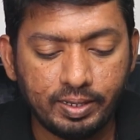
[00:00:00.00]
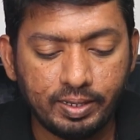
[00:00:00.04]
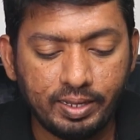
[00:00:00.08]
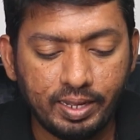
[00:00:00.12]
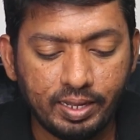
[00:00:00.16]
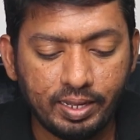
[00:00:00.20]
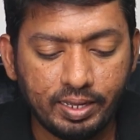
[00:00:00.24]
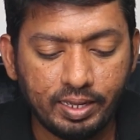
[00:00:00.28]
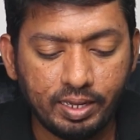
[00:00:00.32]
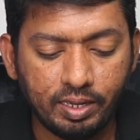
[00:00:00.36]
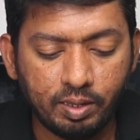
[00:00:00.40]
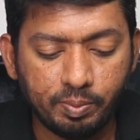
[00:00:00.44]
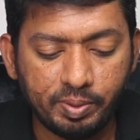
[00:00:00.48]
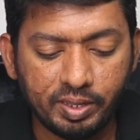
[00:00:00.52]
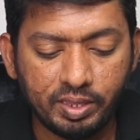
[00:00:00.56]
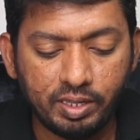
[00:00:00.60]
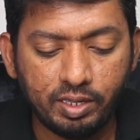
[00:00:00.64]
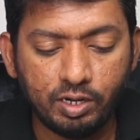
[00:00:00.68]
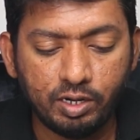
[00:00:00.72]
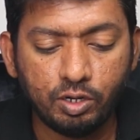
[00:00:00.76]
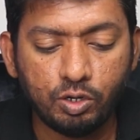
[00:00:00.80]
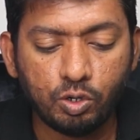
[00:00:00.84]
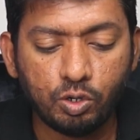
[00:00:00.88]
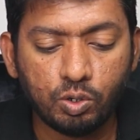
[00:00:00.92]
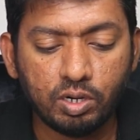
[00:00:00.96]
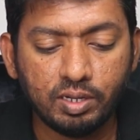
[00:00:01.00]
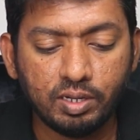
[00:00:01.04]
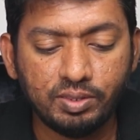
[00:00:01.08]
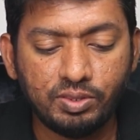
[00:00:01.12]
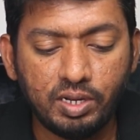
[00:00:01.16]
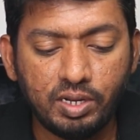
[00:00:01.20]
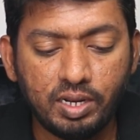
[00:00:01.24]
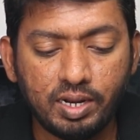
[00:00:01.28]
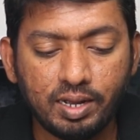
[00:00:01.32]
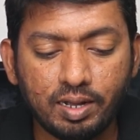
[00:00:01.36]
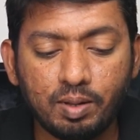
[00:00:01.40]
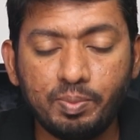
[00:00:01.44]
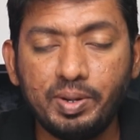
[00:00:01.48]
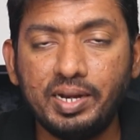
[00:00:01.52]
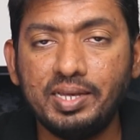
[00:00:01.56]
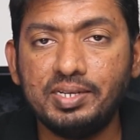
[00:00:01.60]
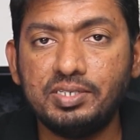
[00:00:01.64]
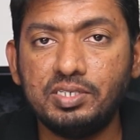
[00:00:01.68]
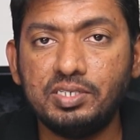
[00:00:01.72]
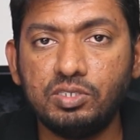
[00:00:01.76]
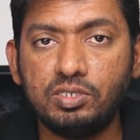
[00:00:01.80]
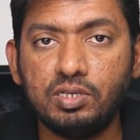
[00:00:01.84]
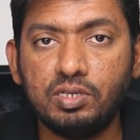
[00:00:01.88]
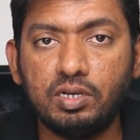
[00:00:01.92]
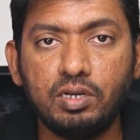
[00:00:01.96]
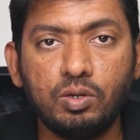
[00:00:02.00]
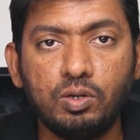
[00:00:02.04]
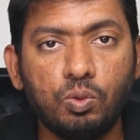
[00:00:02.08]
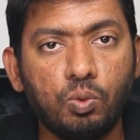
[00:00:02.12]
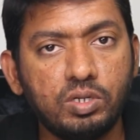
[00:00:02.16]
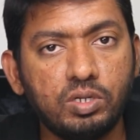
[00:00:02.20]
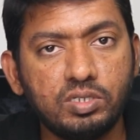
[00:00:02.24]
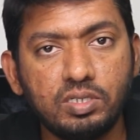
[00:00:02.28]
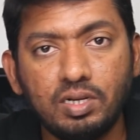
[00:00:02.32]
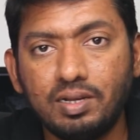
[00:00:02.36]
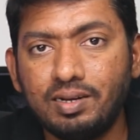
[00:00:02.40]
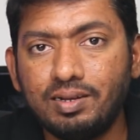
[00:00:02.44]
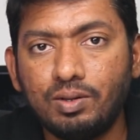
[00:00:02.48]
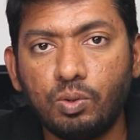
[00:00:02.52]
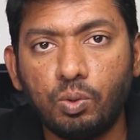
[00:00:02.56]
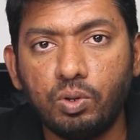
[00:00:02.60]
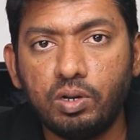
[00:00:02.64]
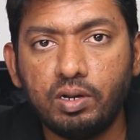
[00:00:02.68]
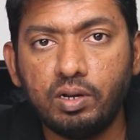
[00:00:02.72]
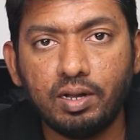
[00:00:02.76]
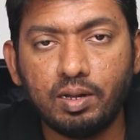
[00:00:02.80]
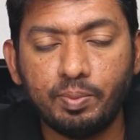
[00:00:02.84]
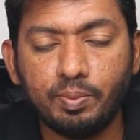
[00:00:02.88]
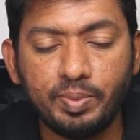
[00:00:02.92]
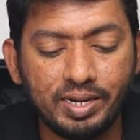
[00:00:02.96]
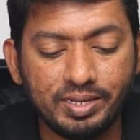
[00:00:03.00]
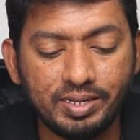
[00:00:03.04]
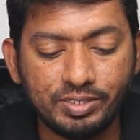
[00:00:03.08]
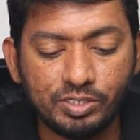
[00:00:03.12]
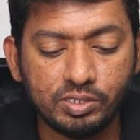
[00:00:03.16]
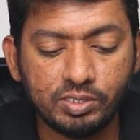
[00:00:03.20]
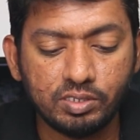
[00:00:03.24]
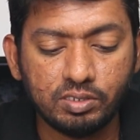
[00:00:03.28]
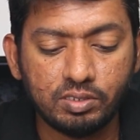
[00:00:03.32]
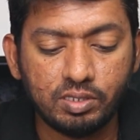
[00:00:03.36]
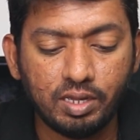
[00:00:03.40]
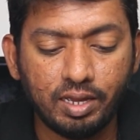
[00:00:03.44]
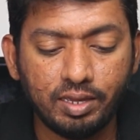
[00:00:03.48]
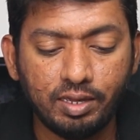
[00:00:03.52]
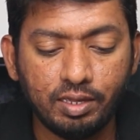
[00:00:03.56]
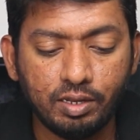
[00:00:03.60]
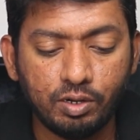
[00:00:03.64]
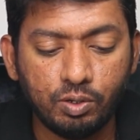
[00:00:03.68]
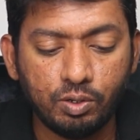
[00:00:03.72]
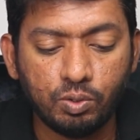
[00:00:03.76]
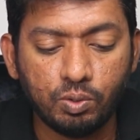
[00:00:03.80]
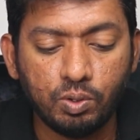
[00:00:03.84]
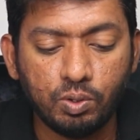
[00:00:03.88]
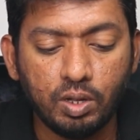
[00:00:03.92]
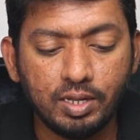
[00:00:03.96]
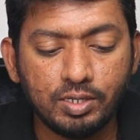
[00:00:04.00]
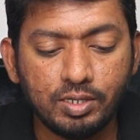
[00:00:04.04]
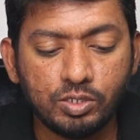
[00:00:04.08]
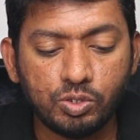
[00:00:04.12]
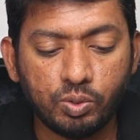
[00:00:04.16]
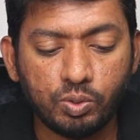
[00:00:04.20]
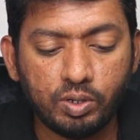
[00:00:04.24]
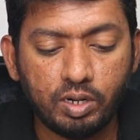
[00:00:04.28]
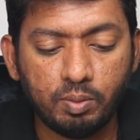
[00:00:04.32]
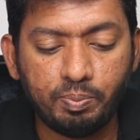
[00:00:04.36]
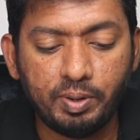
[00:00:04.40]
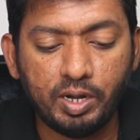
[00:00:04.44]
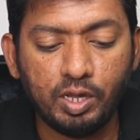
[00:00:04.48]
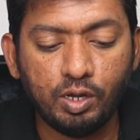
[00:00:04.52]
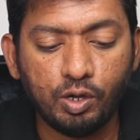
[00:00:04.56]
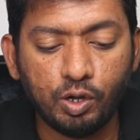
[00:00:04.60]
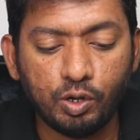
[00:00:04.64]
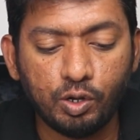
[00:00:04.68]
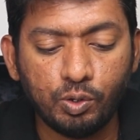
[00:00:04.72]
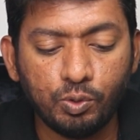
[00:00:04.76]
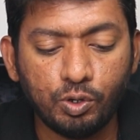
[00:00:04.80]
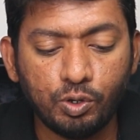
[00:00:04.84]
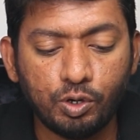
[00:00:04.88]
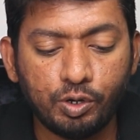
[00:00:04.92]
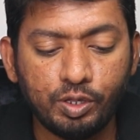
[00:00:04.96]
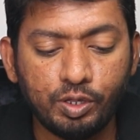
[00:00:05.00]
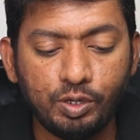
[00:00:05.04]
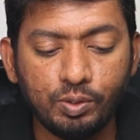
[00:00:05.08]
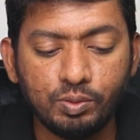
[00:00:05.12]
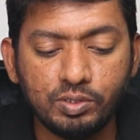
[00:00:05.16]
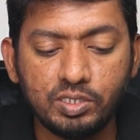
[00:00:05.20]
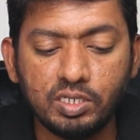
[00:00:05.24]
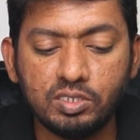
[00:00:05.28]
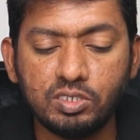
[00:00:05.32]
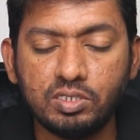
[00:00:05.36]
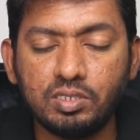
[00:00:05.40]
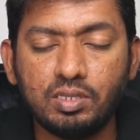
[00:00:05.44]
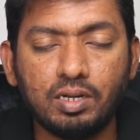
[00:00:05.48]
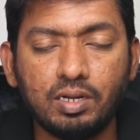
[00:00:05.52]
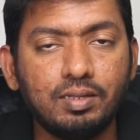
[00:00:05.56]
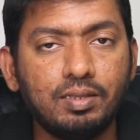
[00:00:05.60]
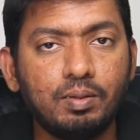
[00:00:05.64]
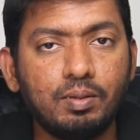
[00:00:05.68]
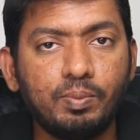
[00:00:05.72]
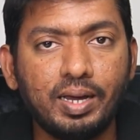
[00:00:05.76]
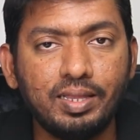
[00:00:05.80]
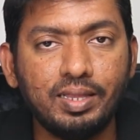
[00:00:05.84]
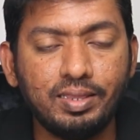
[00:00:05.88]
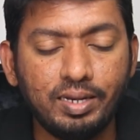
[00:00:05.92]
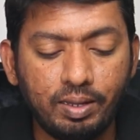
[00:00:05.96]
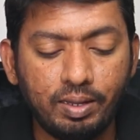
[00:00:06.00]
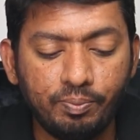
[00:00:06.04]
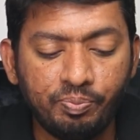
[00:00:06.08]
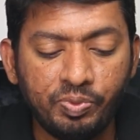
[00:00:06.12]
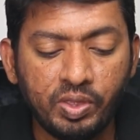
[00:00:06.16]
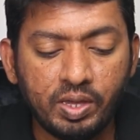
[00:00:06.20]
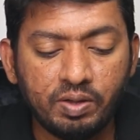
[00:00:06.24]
எனக்கு இங்கே பார்த்தீங்கன்னா டோட்டலாக த்ரீ ரெக்கமெண்டேஷன்ஸ் இருக்குது ஒரு சிலருக்கு ஒரு ரெக்கமெண்டேஷன்ஸ் தான் இருக்கும் ஸோ டிபெண்டிங் ஆன் உங்களோட யூசேஜ்க்கு தகுந்த மாதிரி